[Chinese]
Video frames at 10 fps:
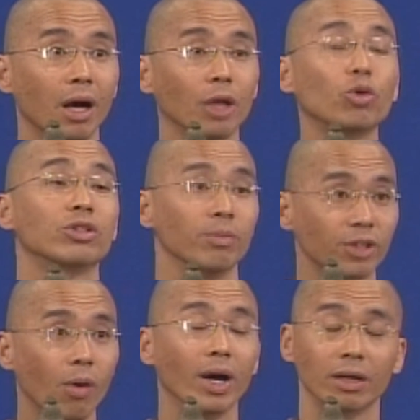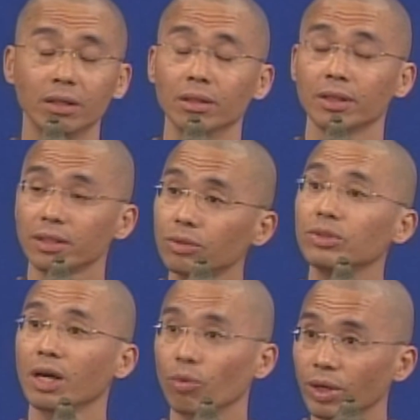啊，做什么早晚课，他甚
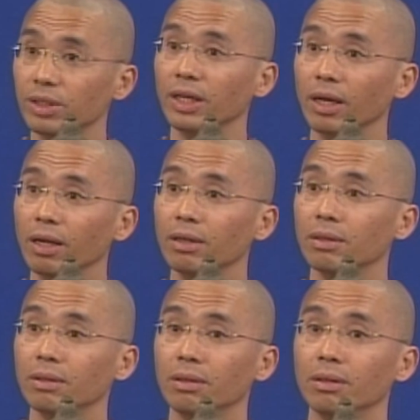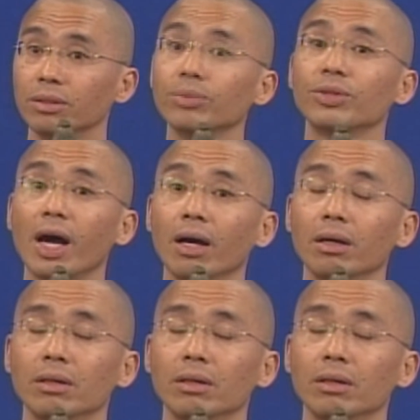至这样规定，是不是啊？